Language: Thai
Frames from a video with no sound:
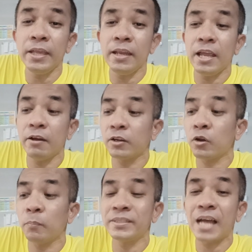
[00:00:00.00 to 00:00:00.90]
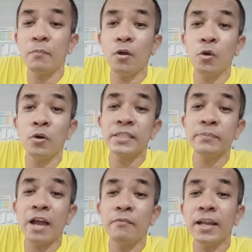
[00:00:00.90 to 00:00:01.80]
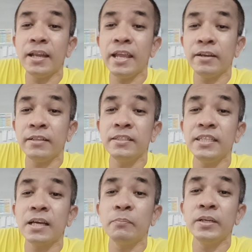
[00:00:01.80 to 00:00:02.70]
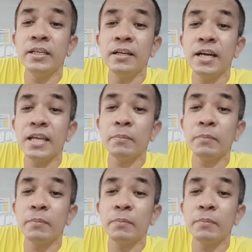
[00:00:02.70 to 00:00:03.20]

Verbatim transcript: แล้วแล้วครบสามร้อยหกสิบห้าวันแล้วเลยถึงยีทำผือเลย